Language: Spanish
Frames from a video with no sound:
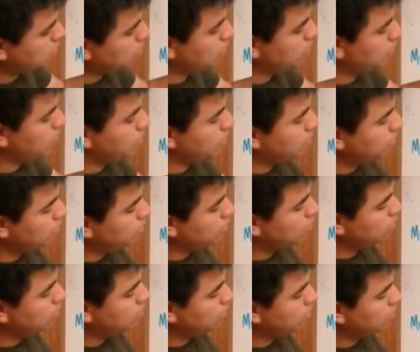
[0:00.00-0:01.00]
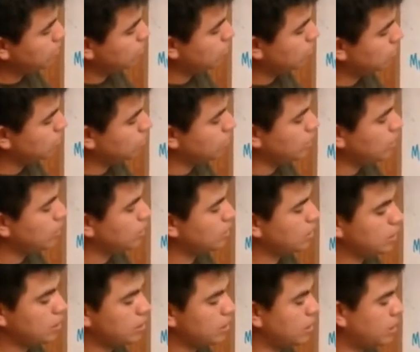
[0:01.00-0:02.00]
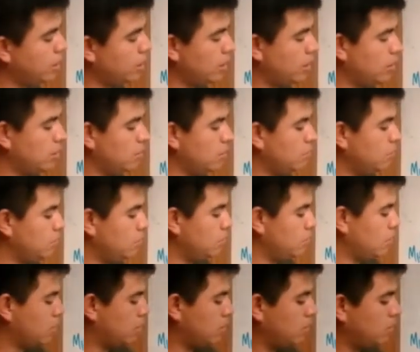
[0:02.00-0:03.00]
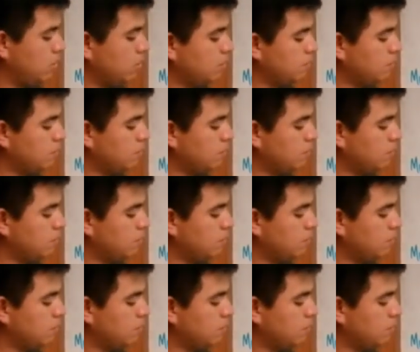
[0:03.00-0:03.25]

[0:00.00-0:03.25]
¿Lo ven? Mm, ya está ahí se queda, ¿no? Eh,